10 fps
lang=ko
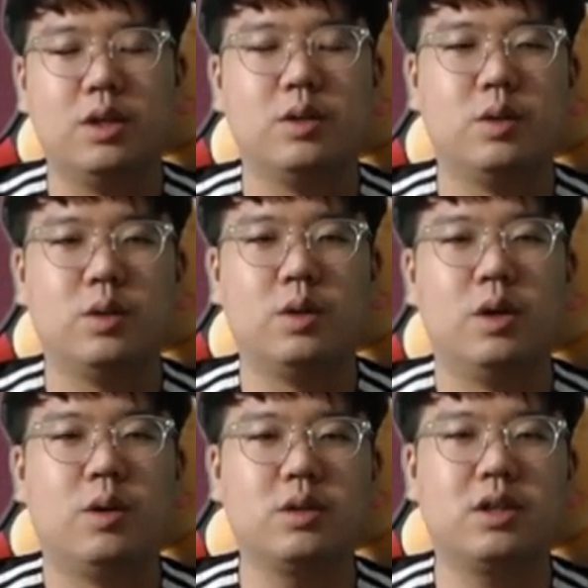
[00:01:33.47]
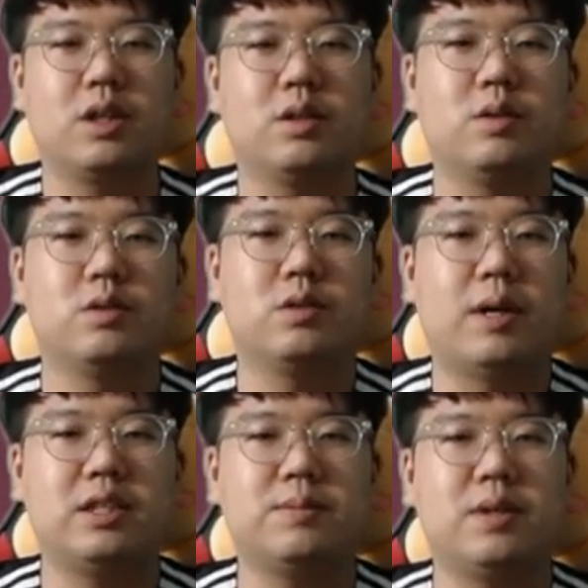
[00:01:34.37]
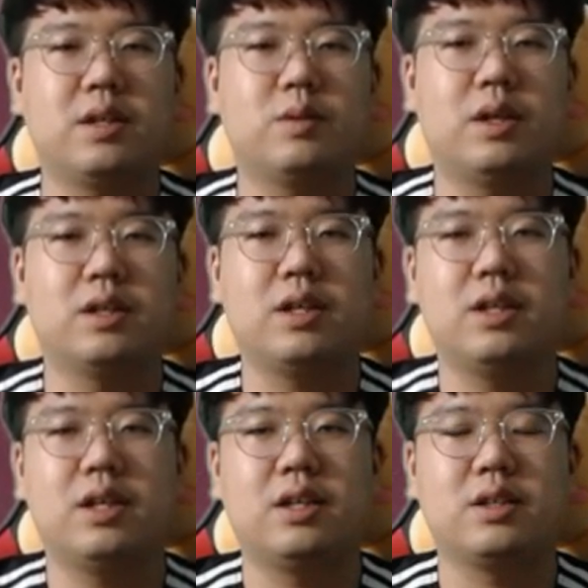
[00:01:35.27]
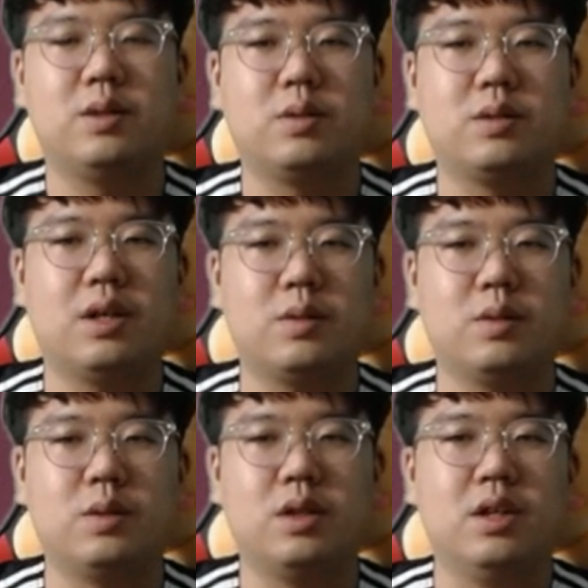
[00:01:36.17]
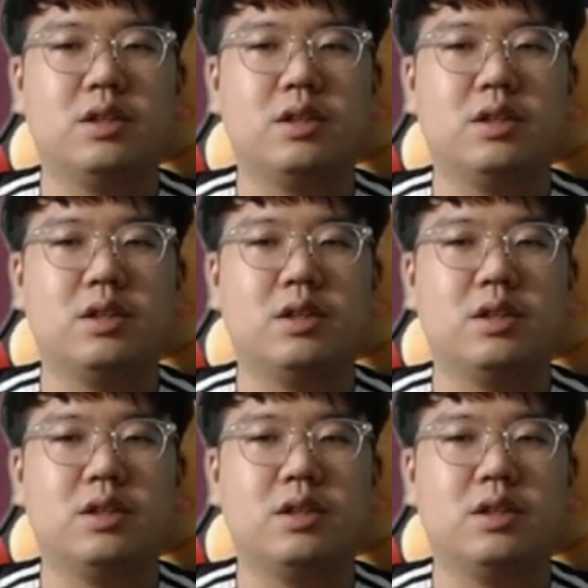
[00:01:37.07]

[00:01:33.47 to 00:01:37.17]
또 홍창기 선수 마지막에 또 안타 하나를 기록을 하고